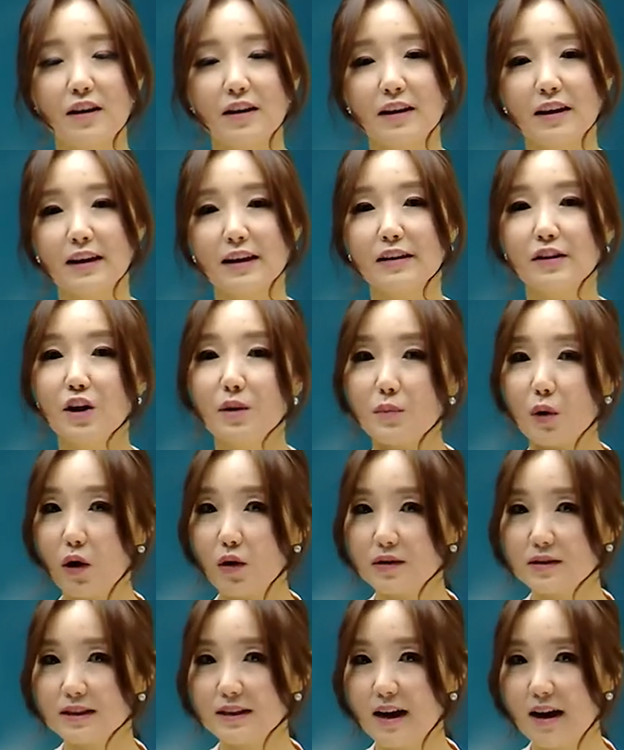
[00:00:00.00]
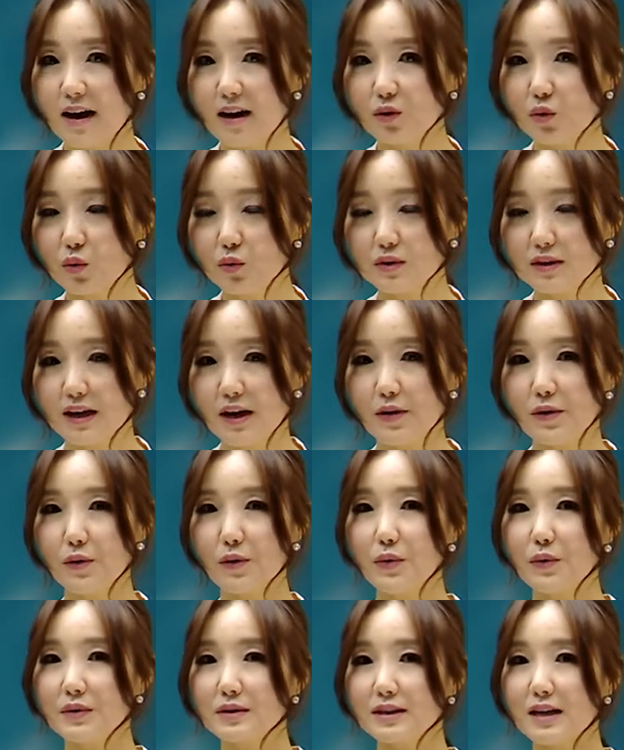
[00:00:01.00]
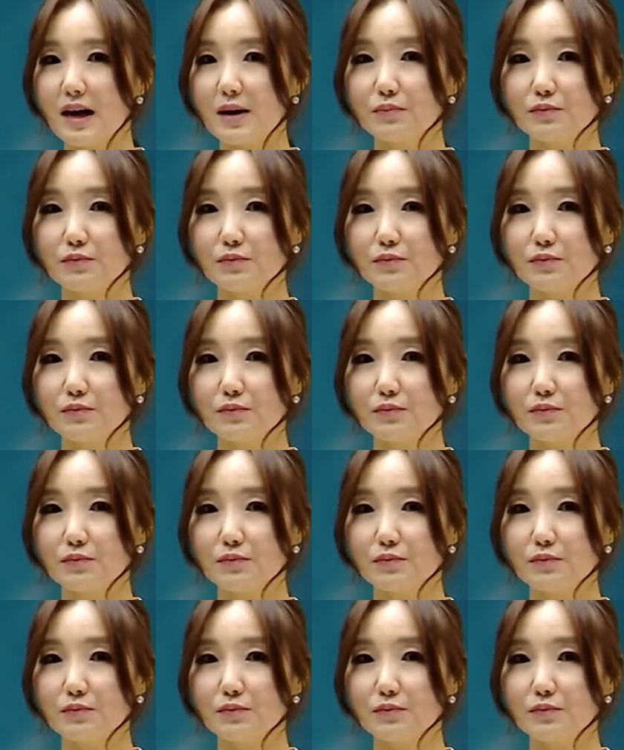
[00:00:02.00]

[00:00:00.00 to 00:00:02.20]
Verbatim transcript: 예를 들어 명사, 동사, 형용사,